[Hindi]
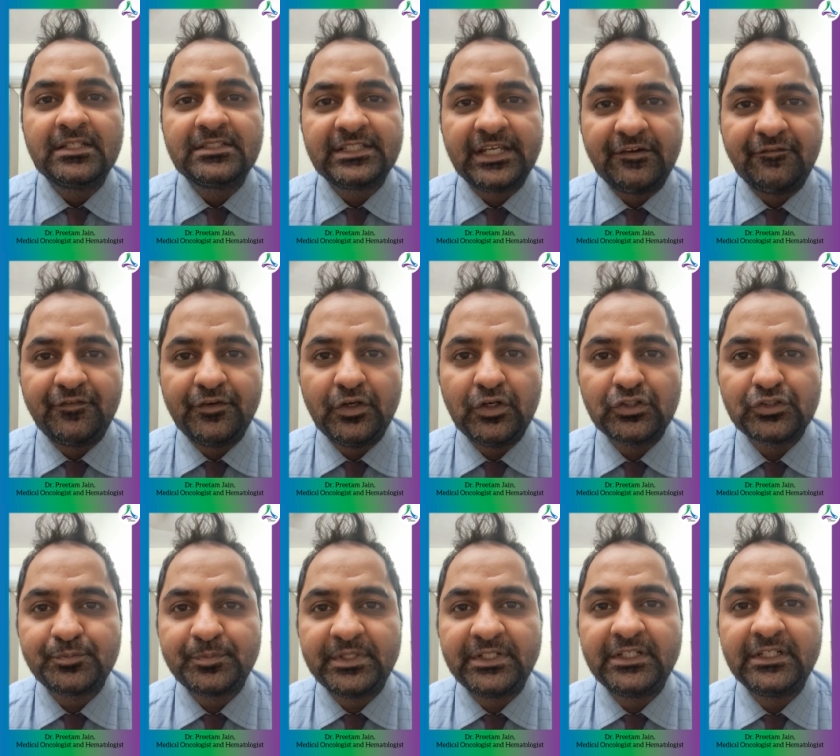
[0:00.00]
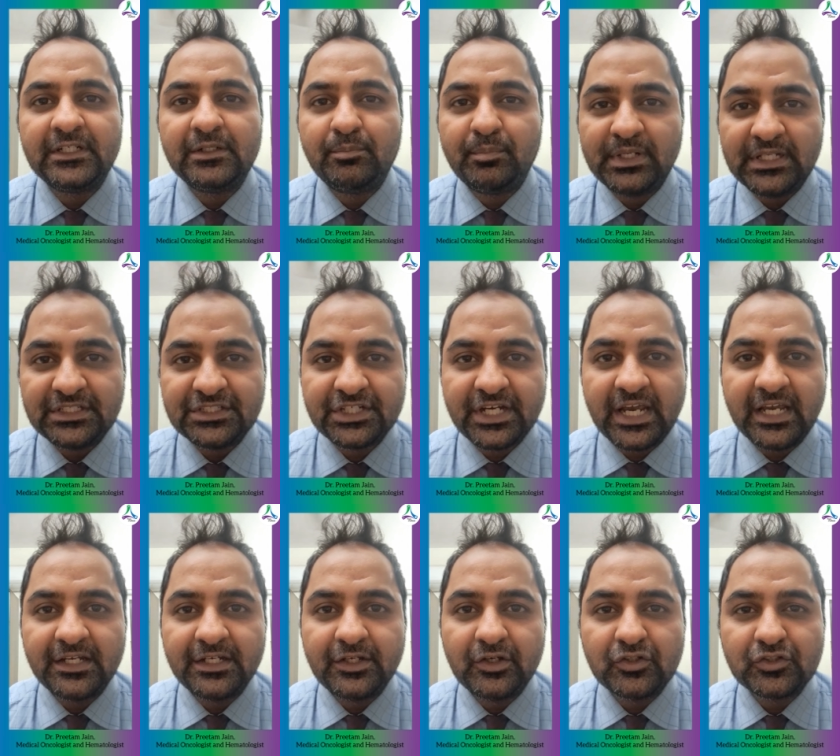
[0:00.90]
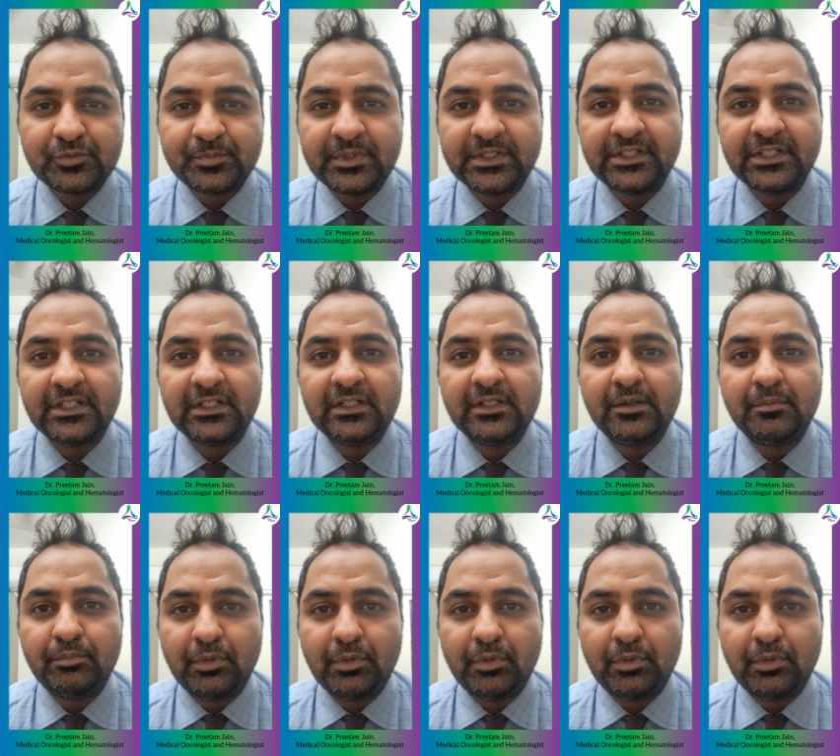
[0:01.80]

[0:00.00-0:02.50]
सैफी हॉस्पिटल ब्रीच कैंडी हॉस्पिटल